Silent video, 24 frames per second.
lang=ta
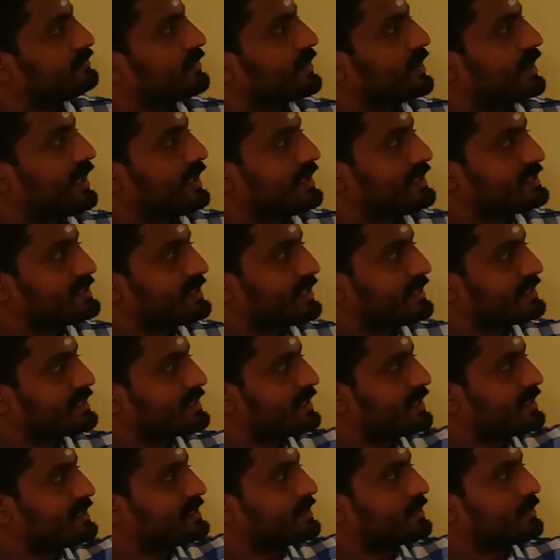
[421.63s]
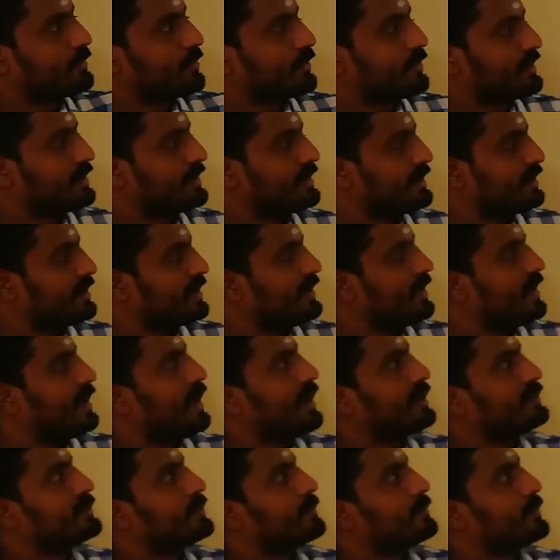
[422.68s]
எயிட் செல் ஸ்டேஜுக்கு போய்
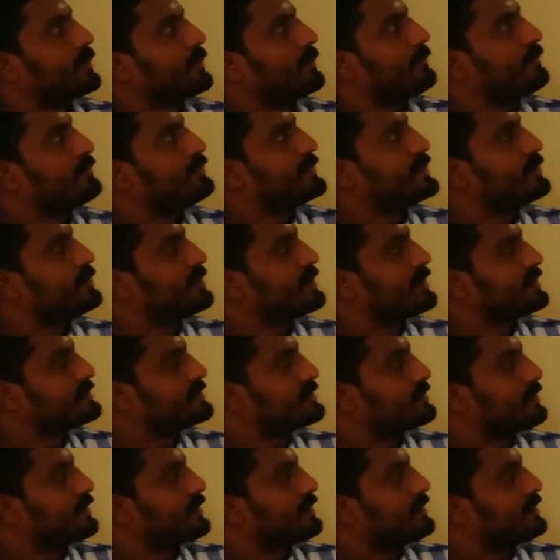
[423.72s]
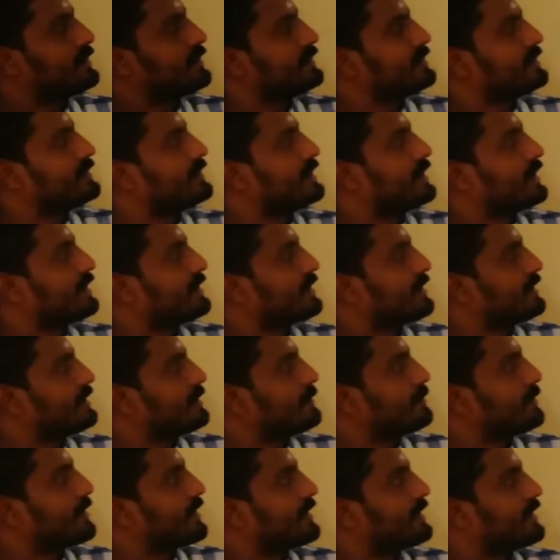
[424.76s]
அதுக்கப்புறம் யூட்ரஸ்குள்ளே இந்த இடத்துல
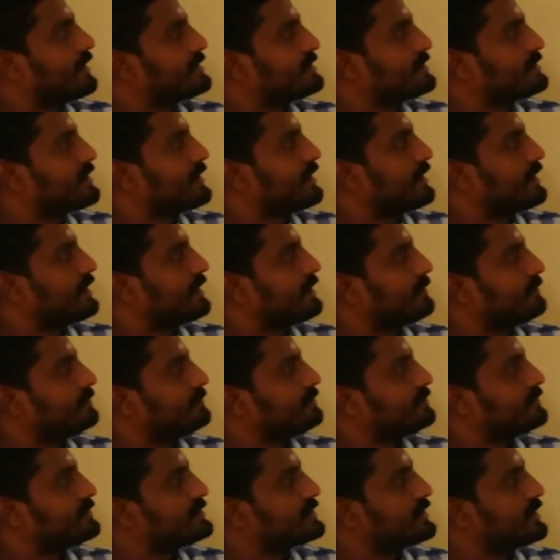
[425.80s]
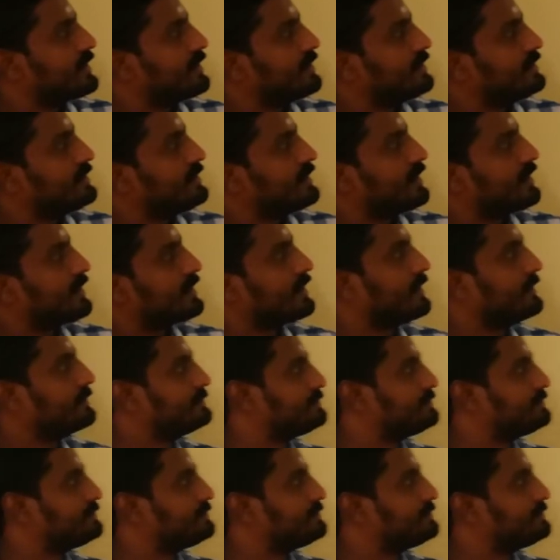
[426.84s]
இம்ப்ளான்டேஷன் ஆகிடுது சரியா இந்த இடத்துல